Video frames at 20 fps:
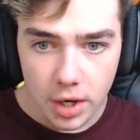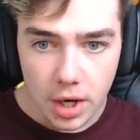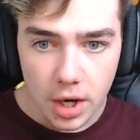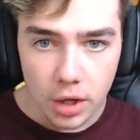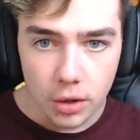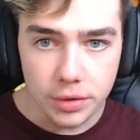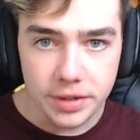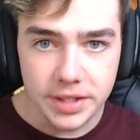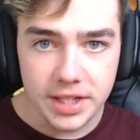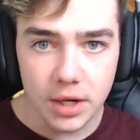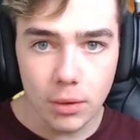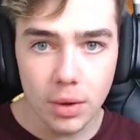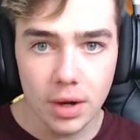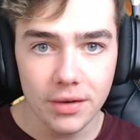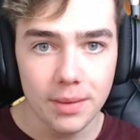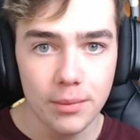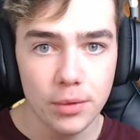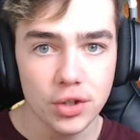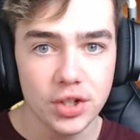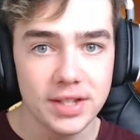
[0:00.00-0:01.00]
le tiroir
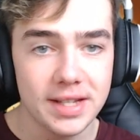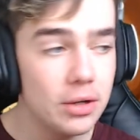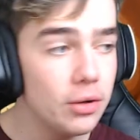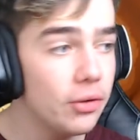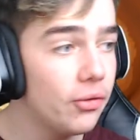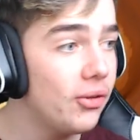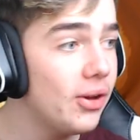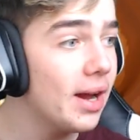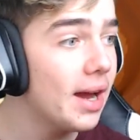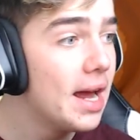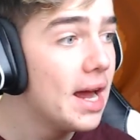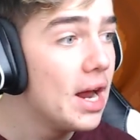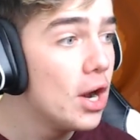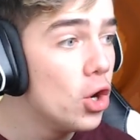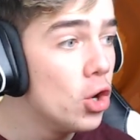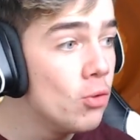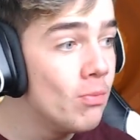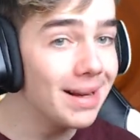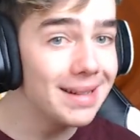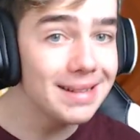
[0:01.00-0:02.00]
vraiment j'essaye de faire Le
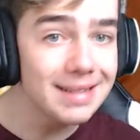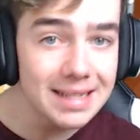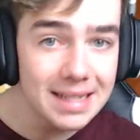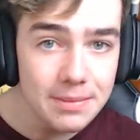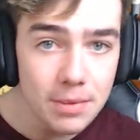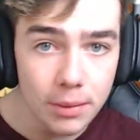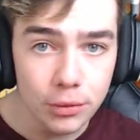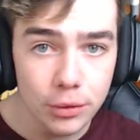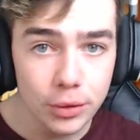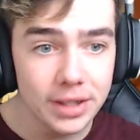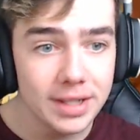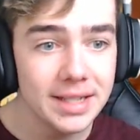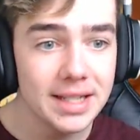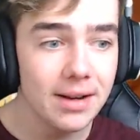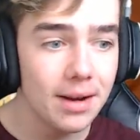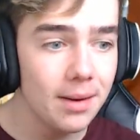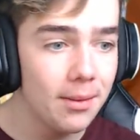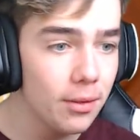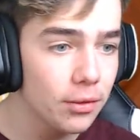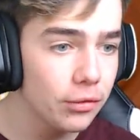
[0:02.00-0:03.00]
maximum de cliquer
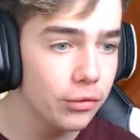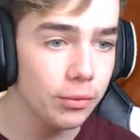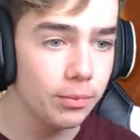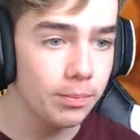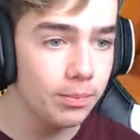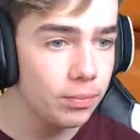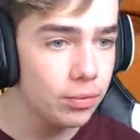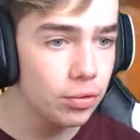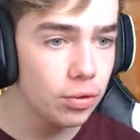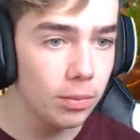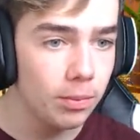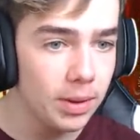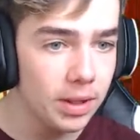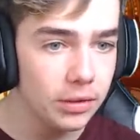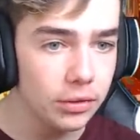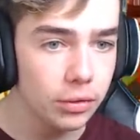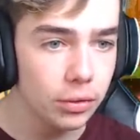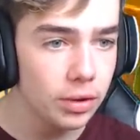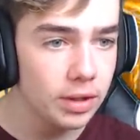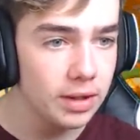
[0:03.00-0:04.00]
vraiment sur, plein de
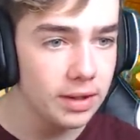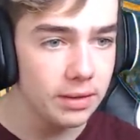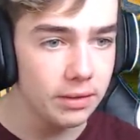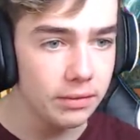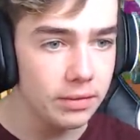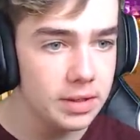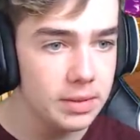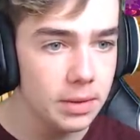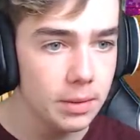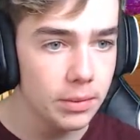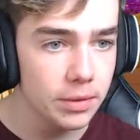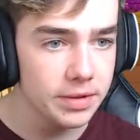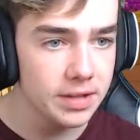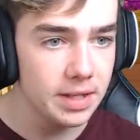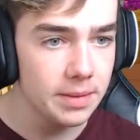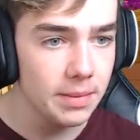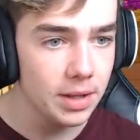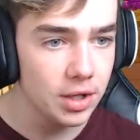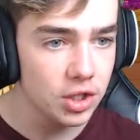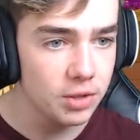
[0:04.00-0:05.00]
trucs Et visiblement ça ne
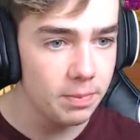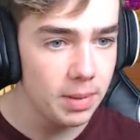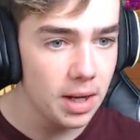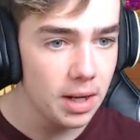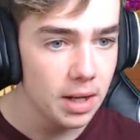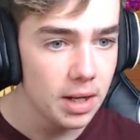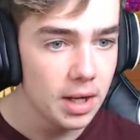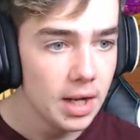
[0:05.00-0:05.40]
marche pas